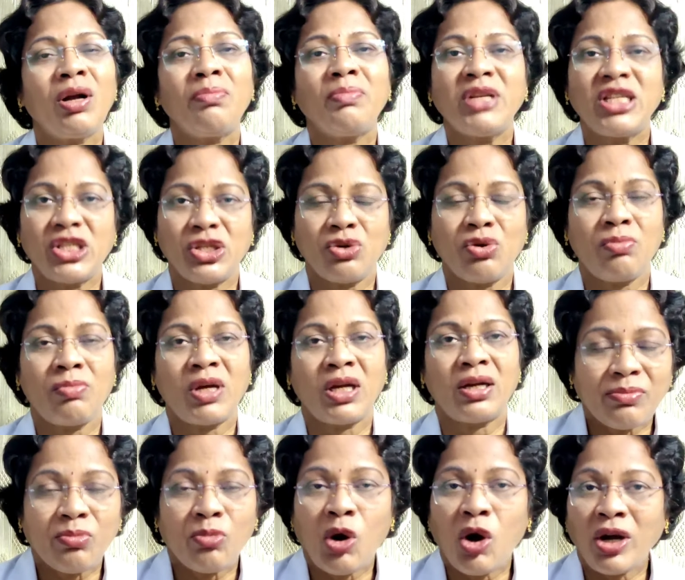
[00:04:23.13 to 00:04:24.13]
ఇది ఒక
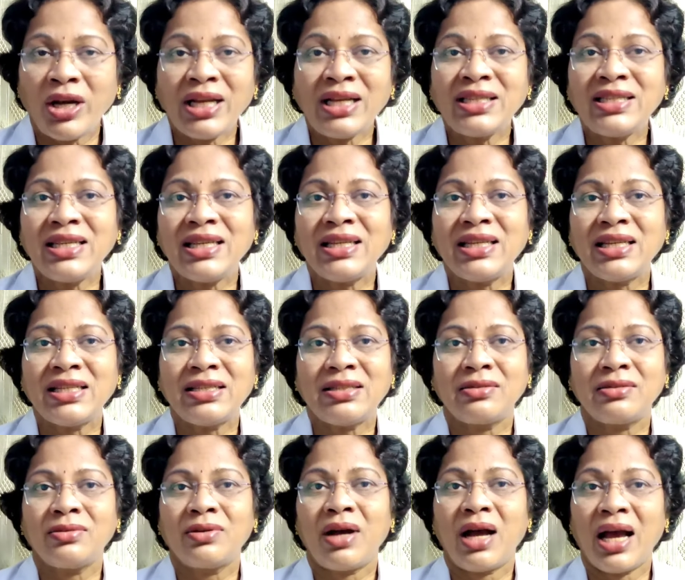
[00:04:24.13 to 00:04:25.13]
మిస్నోమర్ మార్నింగ్
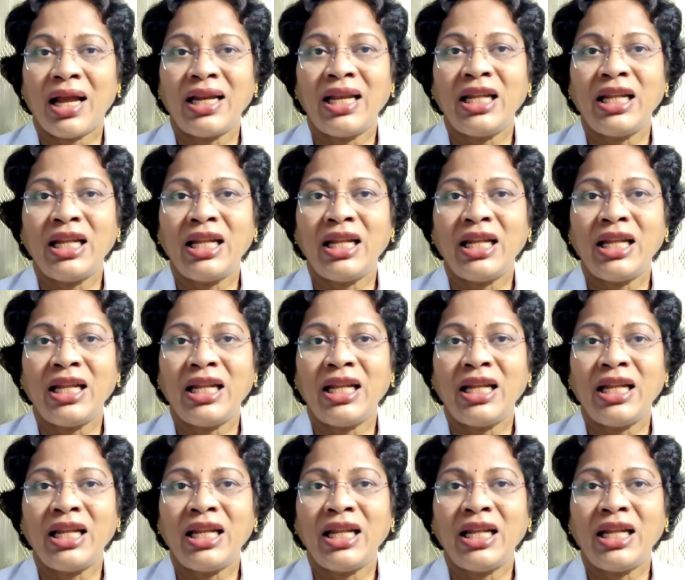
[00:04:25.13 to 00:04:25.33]
సిక్నెస్